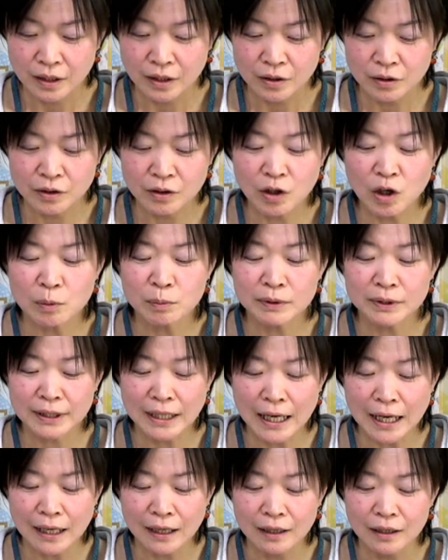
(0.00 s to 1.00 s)
黒
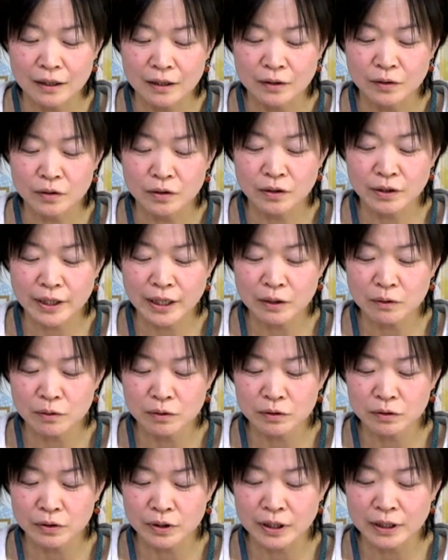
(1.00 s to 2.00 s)
豚黒
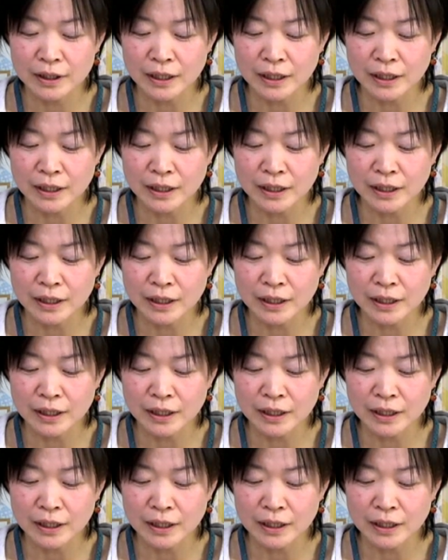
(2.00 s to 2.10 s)
猫とき